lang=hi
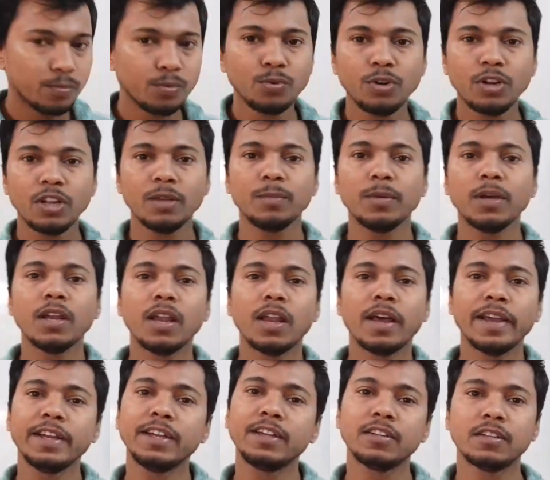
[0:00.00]
पूरे में
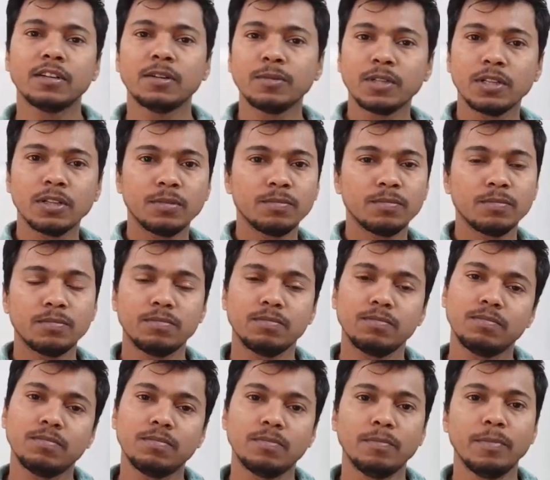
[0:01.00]
लाइट का
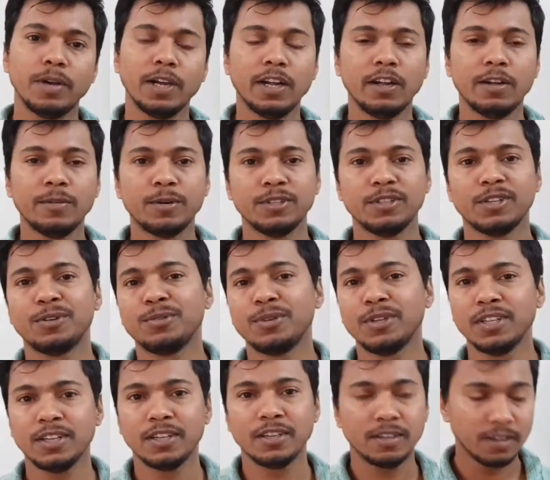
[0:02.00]
मतलब बैंड बजा
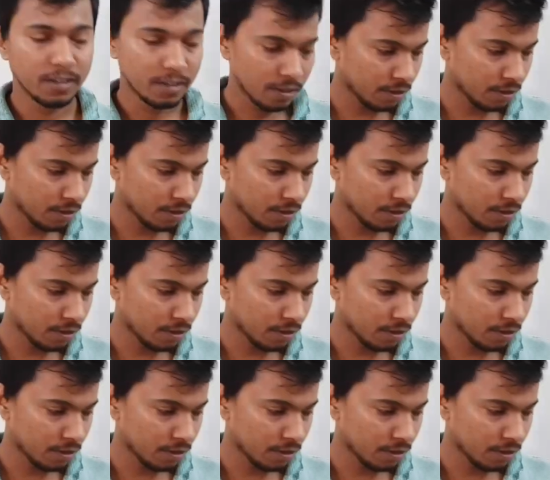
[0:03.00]
हुआ यार